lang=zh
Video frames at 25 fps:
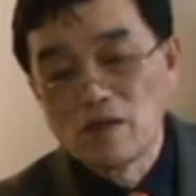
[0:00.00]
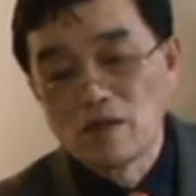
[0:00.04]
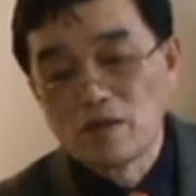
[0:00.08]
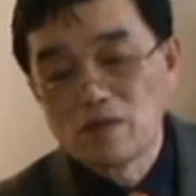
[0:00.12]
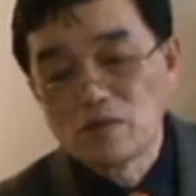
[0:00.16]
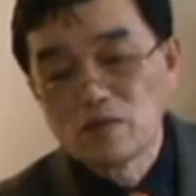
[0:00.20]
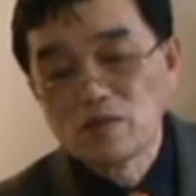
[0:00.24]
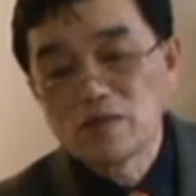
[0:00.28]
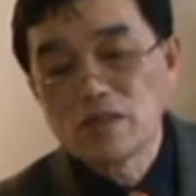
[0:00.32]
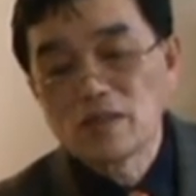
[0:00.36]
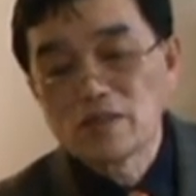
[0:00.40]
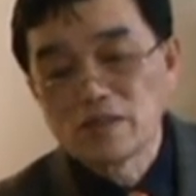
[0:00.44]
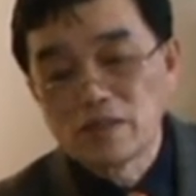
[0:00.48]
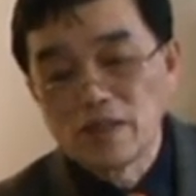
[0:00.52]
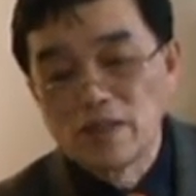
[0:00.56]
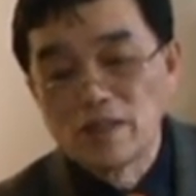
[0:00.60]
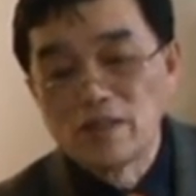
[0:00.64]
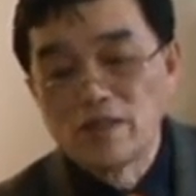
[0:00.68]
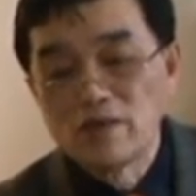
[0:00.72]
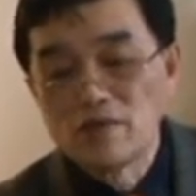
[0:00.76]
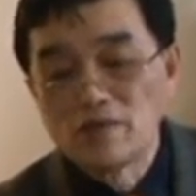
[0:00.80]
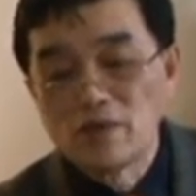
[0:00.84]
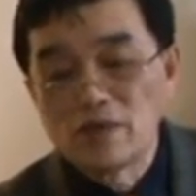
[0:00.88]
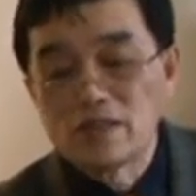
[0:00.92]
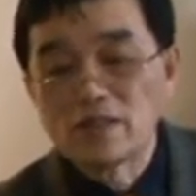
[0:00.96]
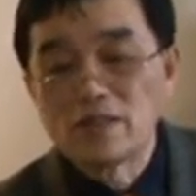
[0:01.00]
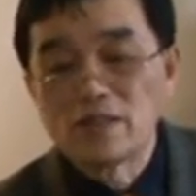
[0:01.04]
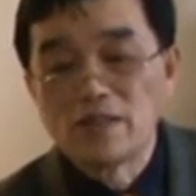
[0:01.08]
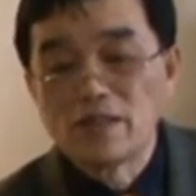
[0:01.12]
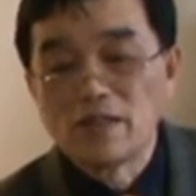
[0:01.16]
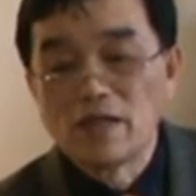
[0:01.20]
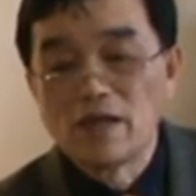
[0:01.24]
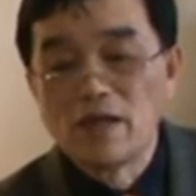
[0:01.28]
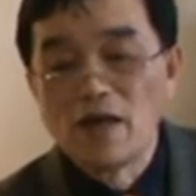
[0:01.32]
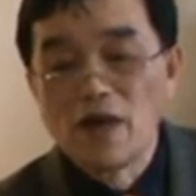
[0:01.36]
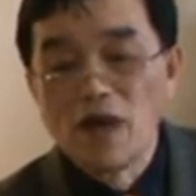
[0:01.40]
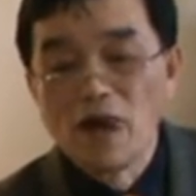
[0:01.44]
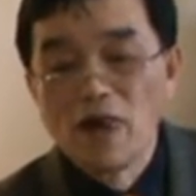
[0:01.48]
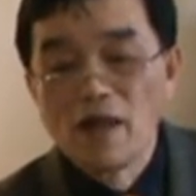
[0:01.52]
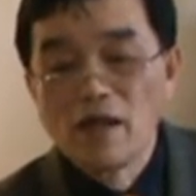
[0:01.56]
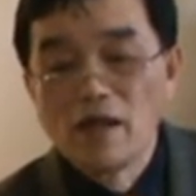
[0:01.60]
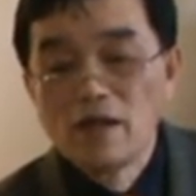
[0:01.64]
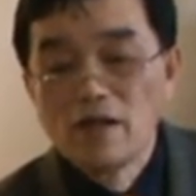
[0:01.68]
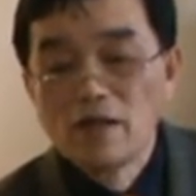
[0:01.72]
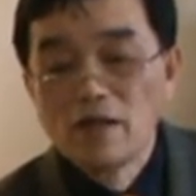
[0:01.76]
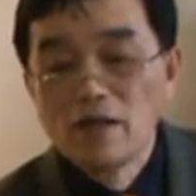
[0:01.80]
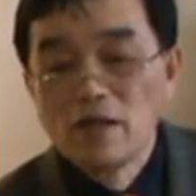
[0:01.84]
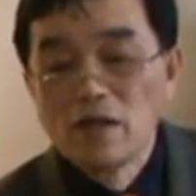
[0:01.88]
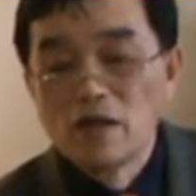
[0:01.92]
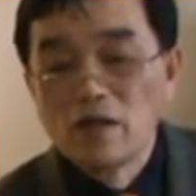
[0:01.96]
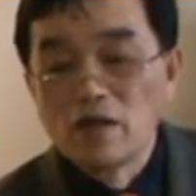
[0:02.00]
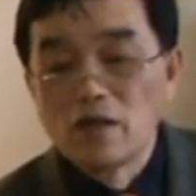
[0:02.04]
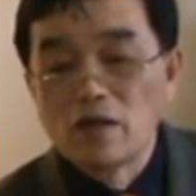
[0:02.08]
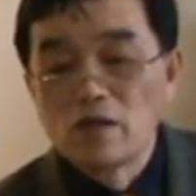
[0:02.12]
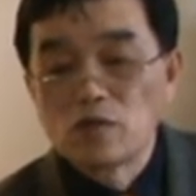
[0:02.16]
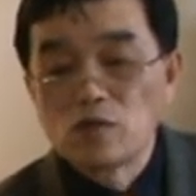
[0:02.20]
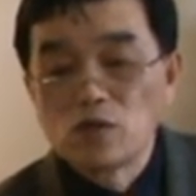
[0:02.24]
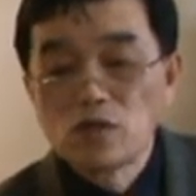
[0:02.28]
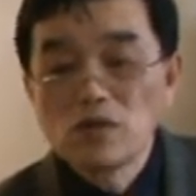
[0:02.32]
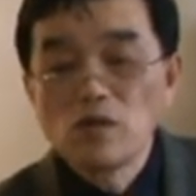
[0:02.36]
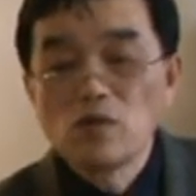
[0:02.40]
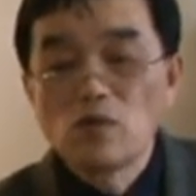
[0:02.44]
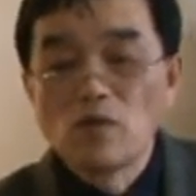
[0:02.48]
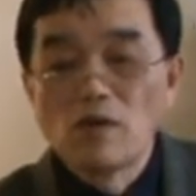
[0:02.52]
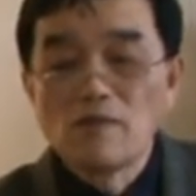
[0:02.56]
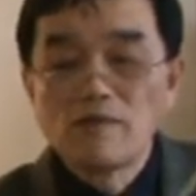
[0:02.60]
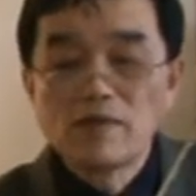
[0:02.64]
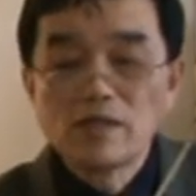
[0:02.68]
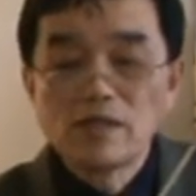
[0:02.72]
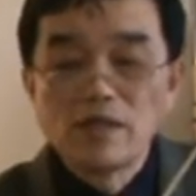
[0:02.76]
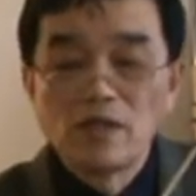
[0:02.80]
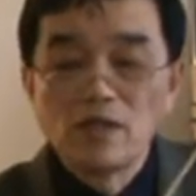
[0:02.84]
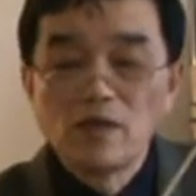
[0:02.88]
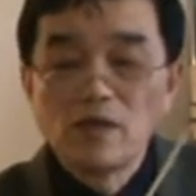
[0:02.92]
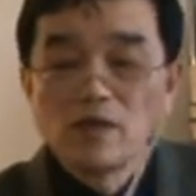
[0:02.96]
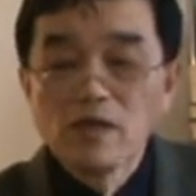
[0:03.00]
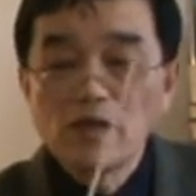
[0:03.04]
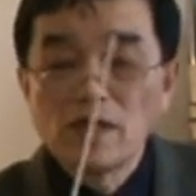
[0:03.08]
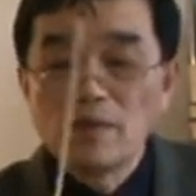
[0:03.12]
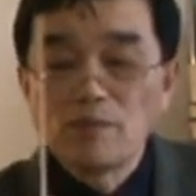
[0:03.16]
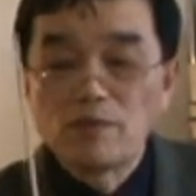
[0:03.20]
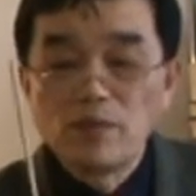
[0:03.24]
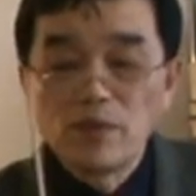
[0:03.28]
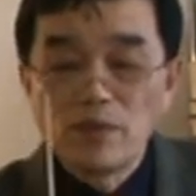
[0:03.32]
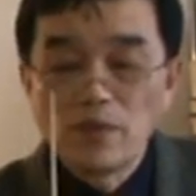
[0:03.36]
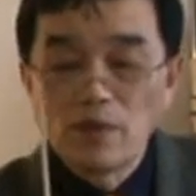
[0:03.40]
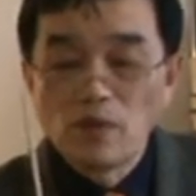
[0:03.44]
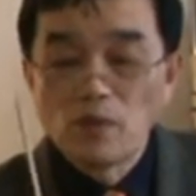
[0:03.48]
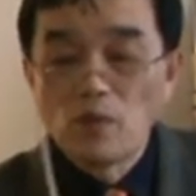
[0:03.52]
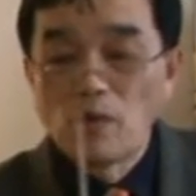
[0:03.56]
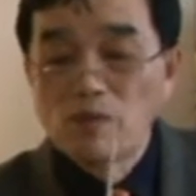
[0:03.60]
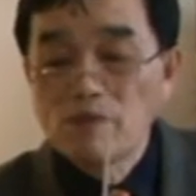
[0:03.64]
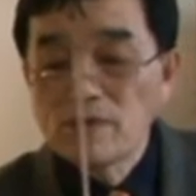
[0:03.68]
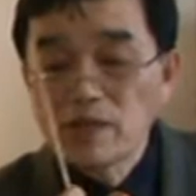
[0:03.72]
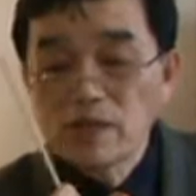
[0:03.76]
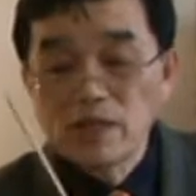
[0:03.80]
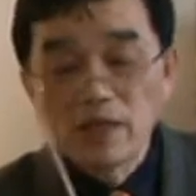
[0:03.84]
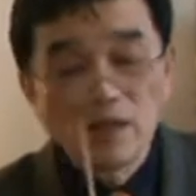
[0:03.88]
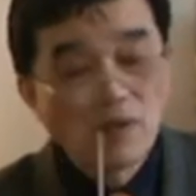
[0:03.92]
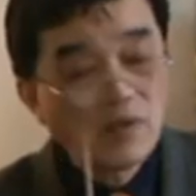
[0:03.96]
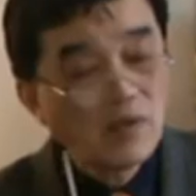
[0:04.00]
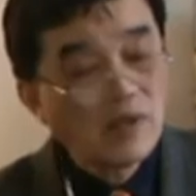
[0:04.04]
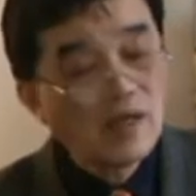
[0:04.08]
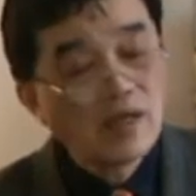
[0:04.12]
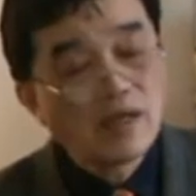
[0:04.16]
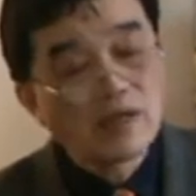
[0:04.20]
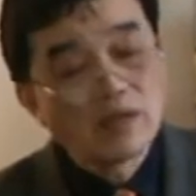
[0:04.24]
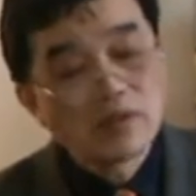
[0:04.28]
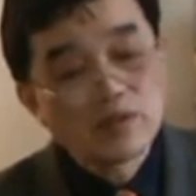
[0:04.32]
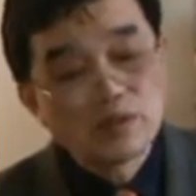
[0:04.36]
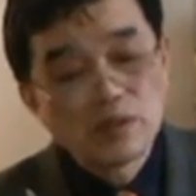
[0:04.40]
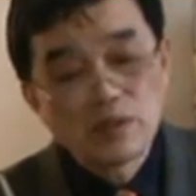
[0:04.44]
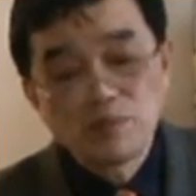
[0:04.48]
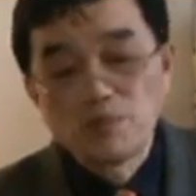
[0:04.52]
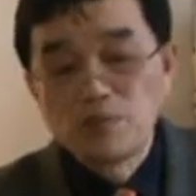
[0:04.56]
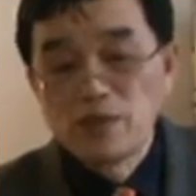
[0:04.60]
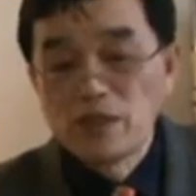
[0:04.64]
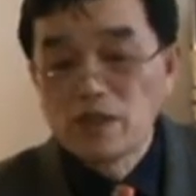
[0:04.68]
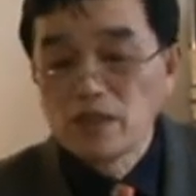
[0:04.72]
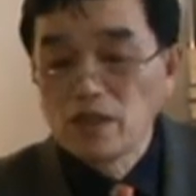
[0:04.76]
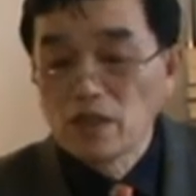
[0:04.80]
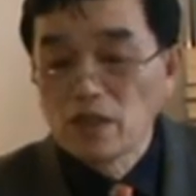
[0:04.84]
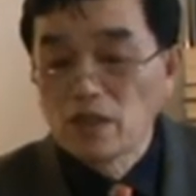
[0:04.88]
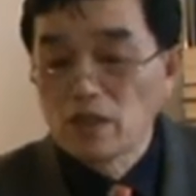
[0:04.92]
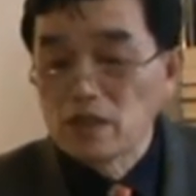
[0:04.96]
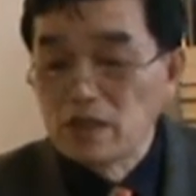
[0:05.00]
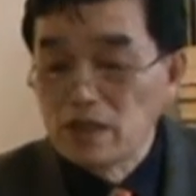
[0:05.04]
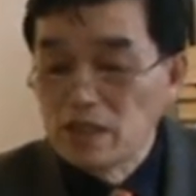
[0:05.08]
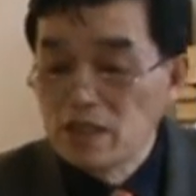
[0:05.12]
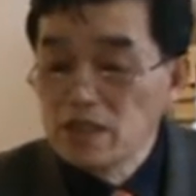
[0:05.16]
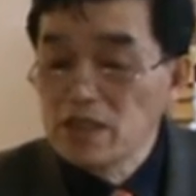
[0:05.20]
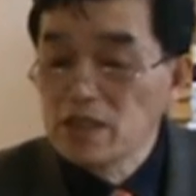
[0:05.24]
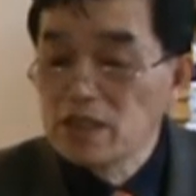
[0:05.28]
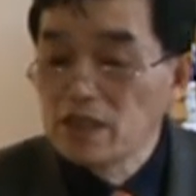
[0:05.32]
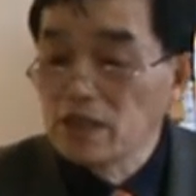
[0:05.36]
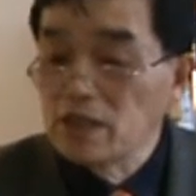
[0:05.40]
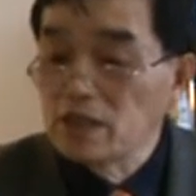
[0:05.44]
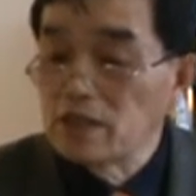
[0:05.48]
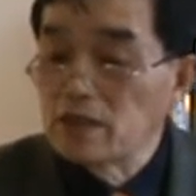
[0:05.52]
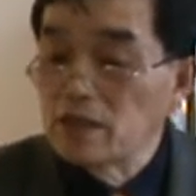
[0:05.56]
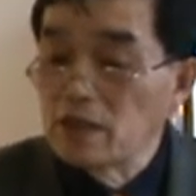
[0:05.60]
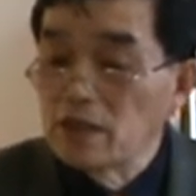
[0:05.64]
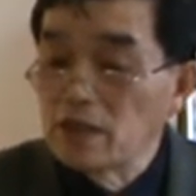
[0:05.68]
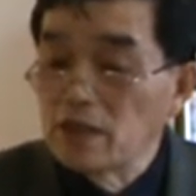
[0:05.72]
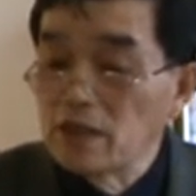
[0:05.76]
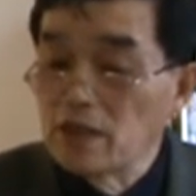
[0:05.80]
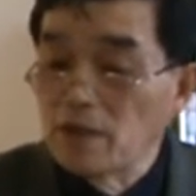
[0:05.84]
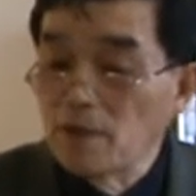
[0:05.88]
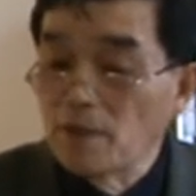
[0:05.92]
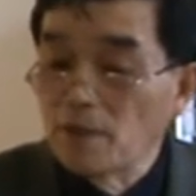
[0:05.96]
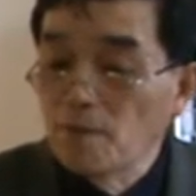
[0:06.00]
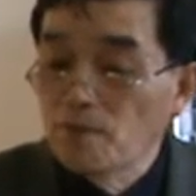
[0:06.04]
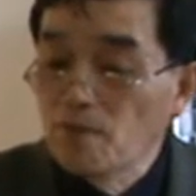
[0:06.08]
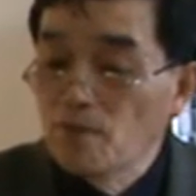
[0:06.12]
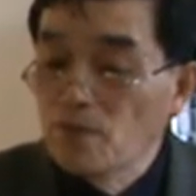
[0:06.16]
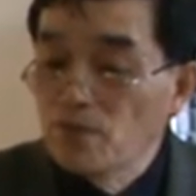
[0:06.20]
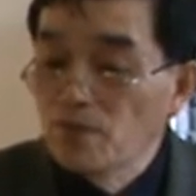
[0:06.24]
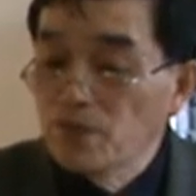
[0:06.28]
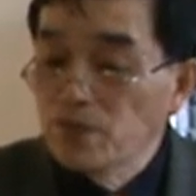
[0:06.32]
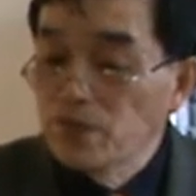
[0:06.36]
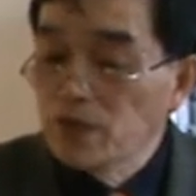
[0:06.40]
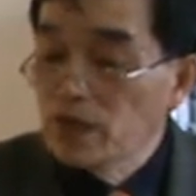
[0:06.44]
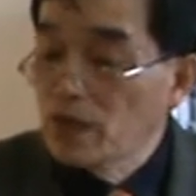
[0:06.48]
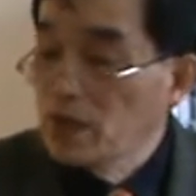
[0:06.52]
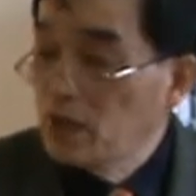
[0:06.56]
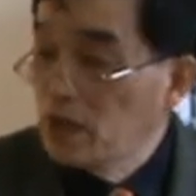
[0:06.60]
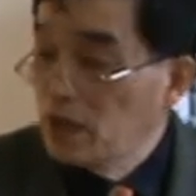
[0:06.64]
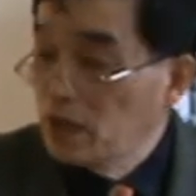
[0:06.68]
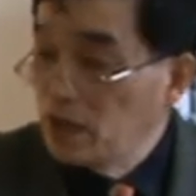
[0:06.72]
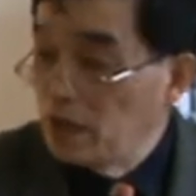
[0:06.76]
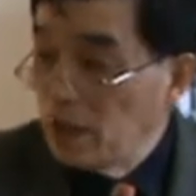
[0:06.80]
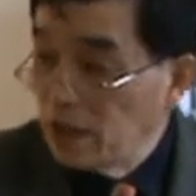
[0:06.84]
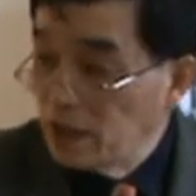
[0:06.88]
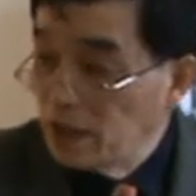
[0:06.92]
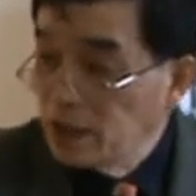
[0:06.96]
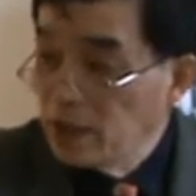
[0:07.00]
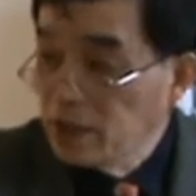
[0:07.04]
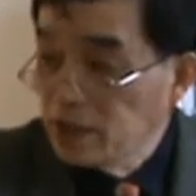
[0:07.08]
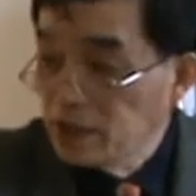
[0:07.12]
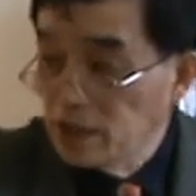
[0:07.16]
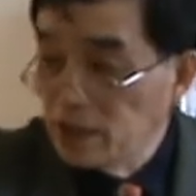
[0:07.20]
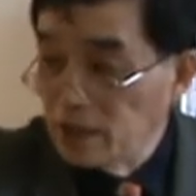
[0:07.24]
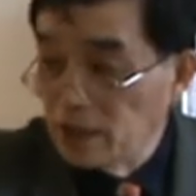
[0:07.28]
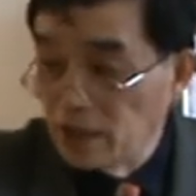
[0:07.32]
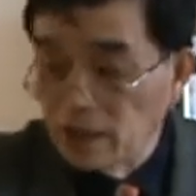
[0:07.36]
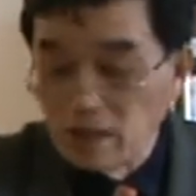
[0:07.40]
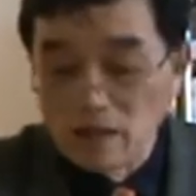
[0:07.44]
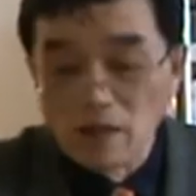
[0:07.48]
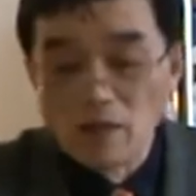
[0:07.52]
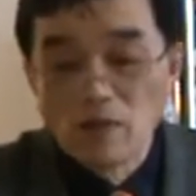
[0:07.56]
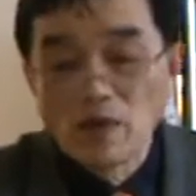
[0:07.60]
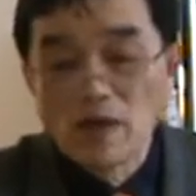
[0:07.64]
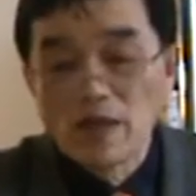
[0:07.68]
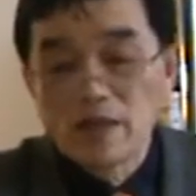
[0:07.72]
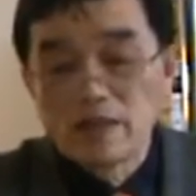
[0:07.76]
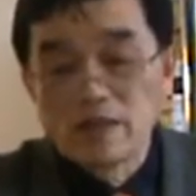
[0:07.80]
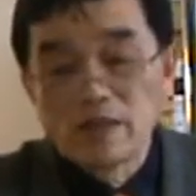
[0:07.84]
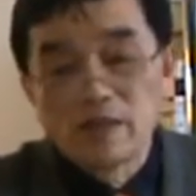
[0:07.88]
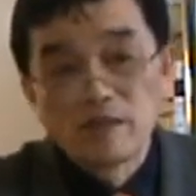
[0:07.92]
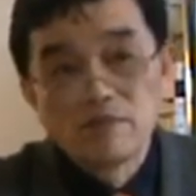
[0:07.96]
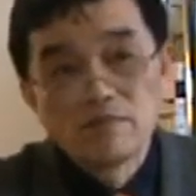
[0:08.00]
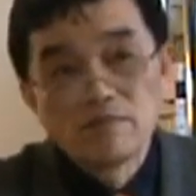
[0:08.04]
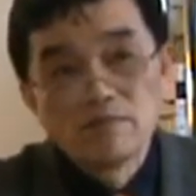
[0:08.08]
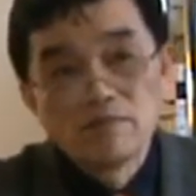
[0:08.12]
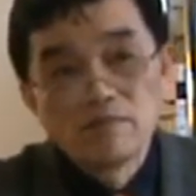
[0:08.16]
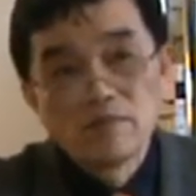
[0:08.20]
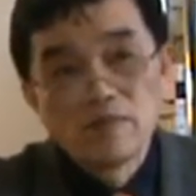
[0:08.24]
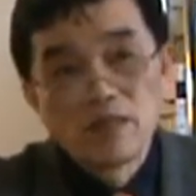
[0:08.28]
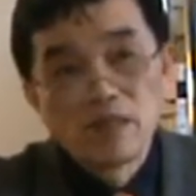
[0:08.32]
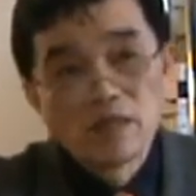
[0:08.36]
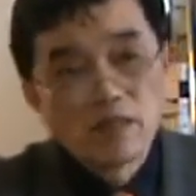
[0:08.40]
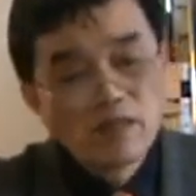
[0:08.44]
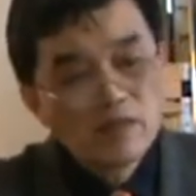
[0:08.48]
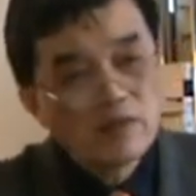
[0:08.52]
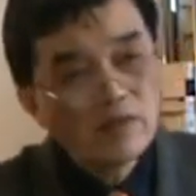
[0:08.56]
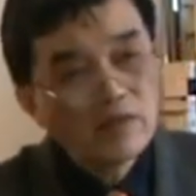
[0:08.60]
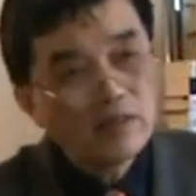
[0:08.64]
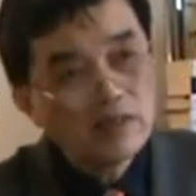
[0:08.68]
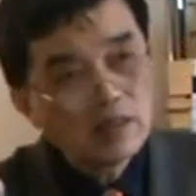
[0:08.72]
宗教神完成的，呃，所以我们人类呢，我们人类啊是比较理解这个能量的人格化的，哎，因为